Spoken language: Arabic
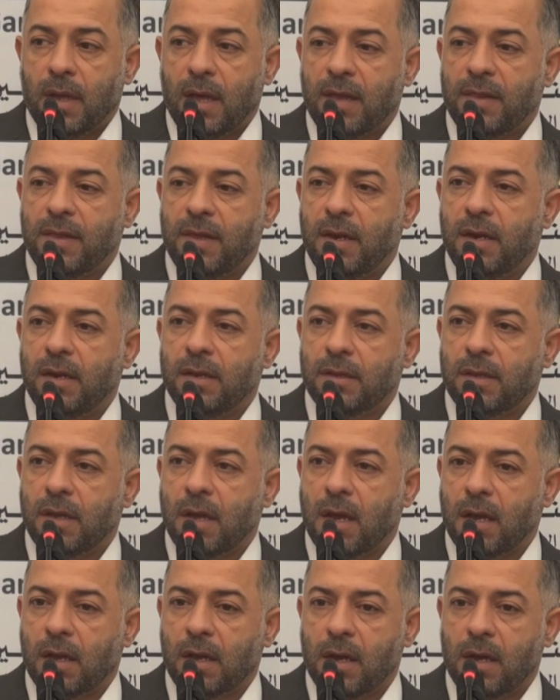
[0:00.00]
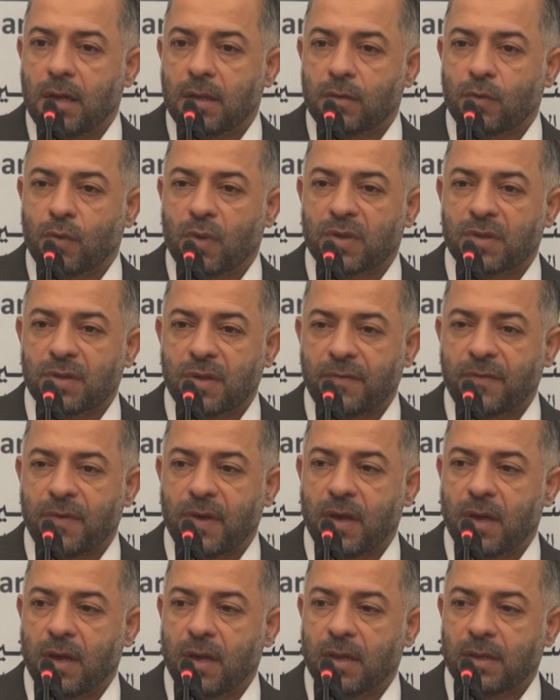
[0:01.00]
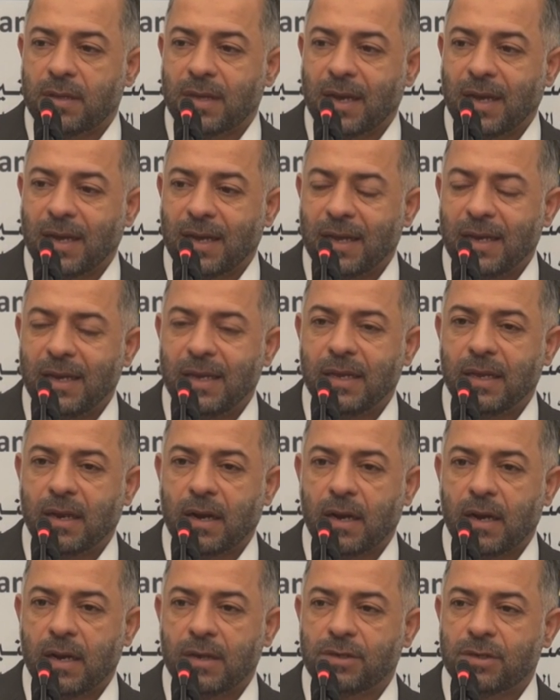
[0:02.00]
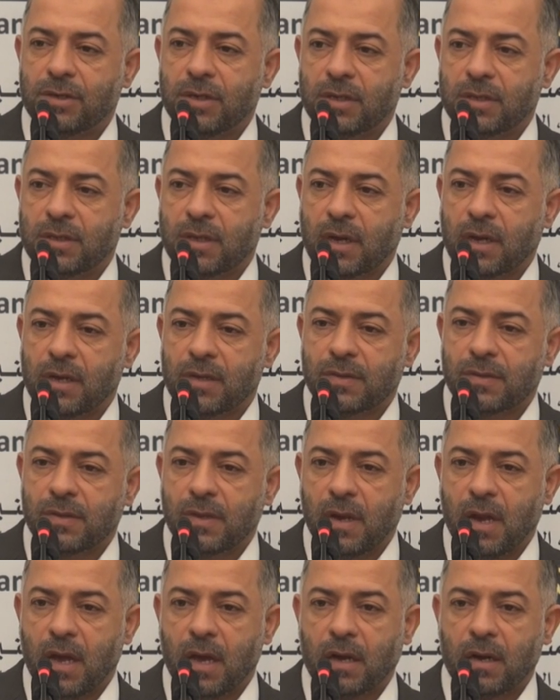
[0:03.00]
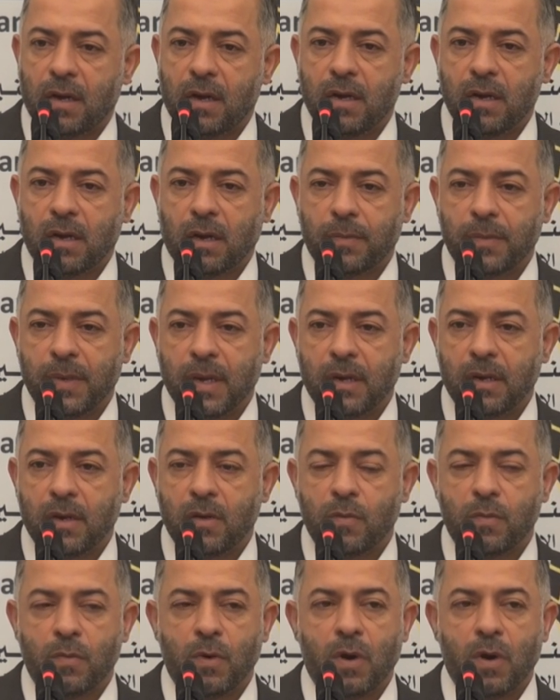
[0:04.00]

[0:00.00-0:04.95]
هذه الانتهاكات وصفها تقرير لجنة تقصي الحقائق بأنه